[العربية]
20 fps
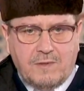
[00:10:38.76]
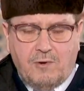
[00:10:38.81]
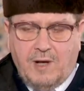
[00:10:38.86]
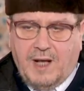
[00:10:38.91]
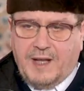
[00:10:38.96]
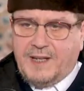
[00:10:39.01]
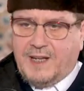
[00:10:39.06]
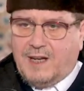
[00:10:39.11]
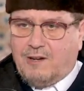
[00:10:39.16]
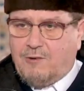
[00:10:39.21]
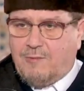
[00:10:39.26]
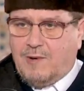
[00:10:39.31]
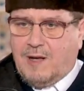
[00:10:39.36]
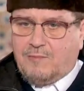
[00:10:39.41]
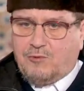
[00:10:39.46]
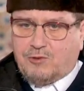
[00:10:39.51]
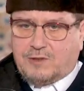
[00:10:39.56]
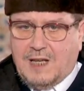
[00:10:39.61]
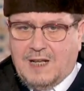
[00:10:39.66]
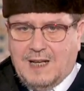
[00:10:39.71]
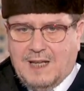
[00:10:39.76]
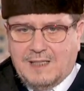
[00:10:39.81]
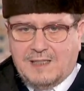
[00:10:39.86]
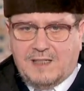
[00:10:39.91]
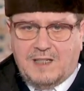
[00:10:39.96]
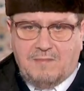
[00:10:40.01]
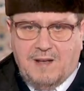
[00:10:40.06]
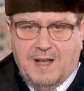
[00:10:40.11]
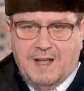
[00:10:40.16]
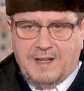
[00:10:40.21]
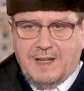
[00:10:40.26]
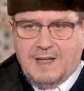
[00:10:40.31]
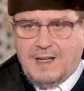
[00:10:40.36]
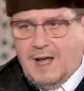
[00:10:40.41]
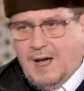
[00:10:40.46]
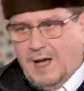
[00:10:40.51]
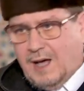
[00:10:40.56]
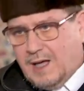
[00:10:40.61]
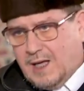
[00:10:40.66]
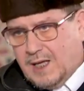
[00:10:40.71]
وأنهما متلازمان
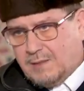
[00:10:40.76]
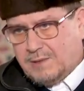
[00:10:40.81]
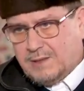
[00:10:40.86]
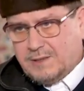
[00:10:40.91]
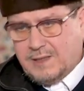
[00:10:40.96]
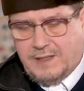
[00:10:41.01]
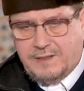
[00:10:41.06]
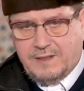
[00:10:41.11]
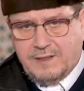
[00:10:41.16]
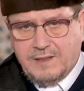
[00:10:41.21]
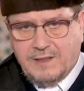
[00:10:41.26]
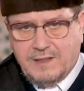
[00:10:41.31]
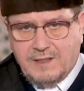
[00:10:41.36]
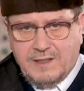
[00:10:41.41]
لا أبدا